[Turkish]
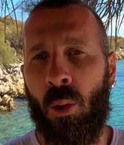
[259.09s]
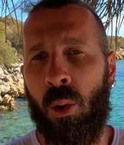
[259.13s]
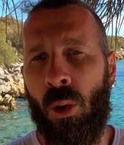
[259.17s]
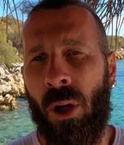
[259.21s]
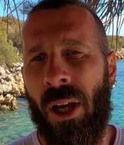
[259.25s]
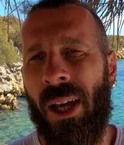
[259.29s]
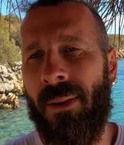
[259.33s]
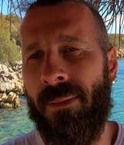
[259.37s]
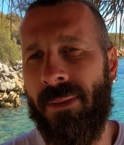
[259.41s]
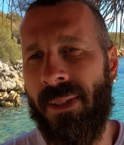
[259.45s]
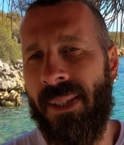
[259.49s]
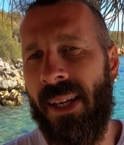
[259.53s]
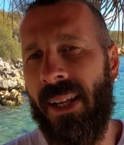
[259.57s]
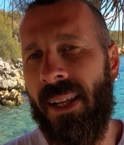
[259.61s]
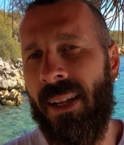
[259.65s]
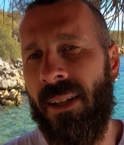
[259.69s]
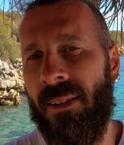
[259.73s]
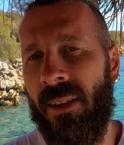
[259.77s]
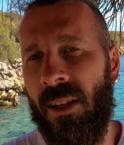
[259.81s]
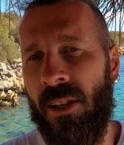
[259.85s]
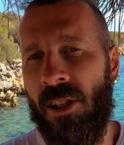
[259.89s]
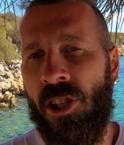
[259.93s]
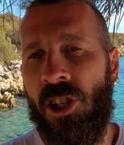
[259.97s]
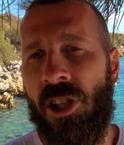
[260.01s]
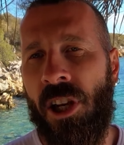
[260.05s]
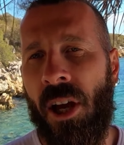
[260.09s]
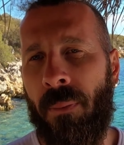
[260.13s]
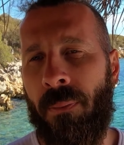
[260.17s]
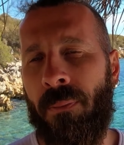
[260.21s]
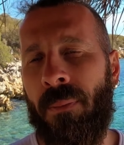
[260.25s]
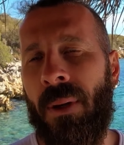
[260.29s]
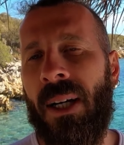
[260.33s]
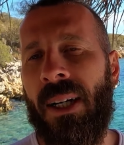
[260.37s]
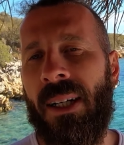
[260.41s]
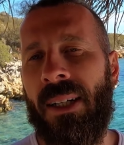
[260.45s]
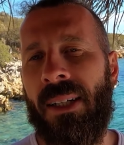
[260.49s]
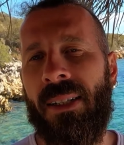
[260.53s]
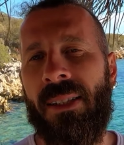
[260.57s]
Kuru elbiseyle dalış
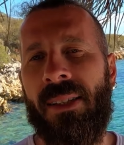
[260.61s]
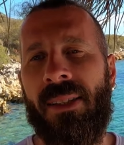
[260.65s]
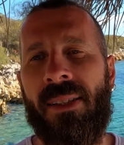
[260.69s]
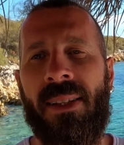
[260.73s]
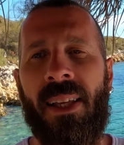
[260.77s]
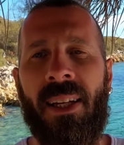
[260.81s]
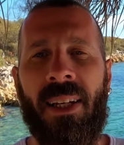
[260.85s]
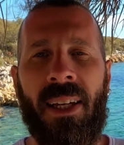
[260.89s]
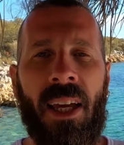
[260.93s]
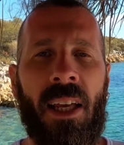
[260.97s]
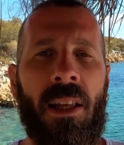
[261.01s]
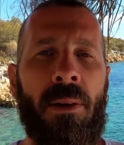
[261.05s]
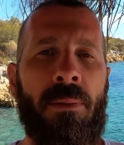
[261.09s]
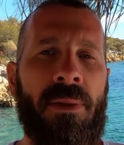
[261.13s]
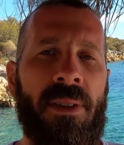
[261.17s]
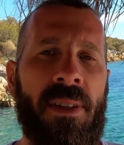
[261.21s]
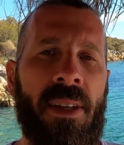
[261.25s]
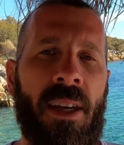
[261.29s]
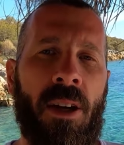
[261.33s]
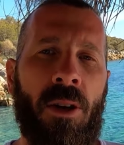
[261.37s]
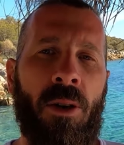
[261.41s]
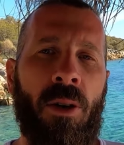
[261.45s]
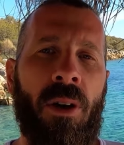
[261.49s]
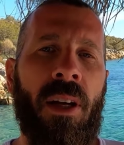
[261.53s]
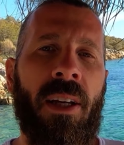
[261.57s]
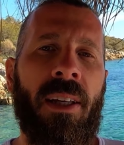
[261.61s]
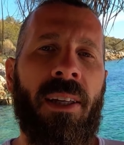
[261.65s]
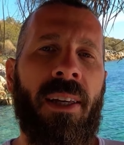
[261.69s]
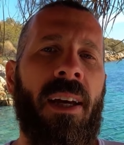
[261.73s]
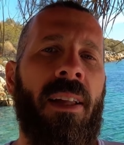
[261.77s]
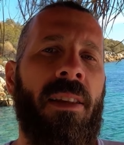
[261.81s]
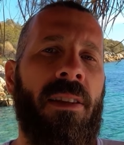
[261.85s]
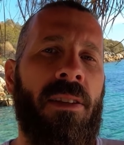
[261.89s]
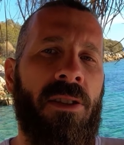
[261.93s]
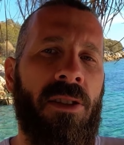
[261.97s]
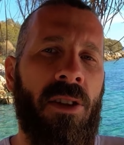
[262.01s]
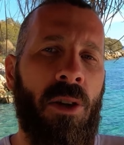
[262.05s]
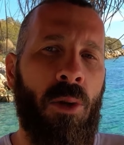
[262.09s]
yapmak ıslak elbiseye göre
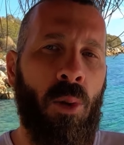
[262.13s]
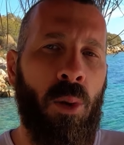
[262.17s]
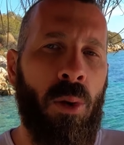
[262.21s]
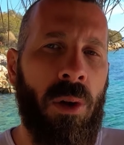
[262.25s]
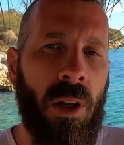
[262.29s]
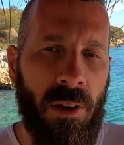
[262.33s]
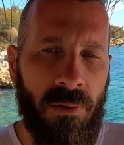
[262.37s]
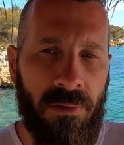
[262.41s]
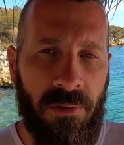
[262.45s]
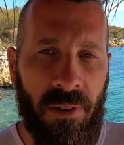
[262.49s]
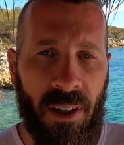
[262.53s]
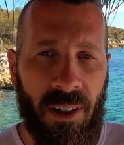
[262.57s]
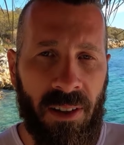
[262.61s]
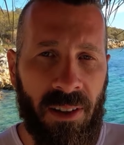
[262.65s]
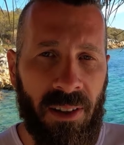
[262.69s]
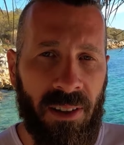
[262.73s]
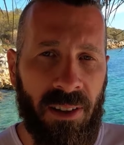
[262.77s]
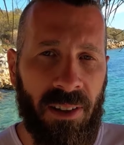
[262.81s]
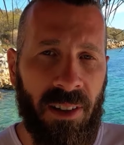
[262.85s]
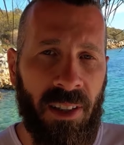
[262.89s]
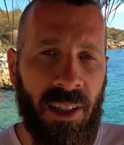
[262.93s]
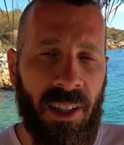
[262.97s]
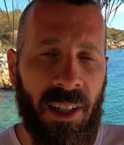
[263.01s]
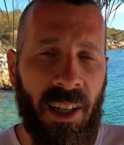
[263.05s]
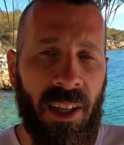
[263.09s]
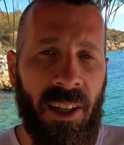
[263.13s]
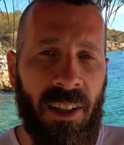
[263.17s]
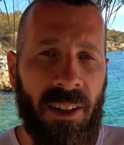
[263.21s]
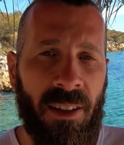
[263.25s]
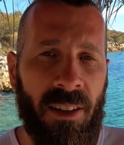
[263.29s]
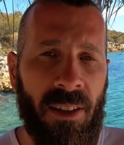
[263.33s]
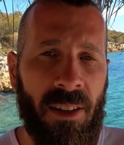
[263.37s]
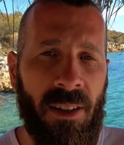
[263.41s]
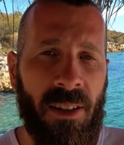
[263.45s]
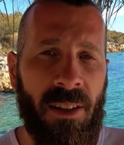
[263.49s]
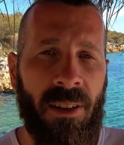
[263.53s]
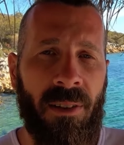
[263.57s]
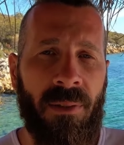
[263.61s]
kendince kullanım farklılıkları
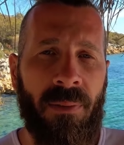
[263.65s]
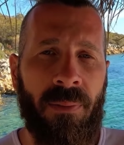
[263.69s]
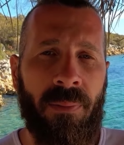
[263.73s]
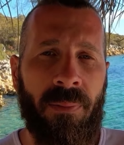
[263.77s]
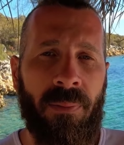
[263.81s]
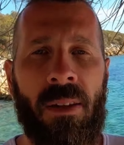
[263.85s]
gerektirir.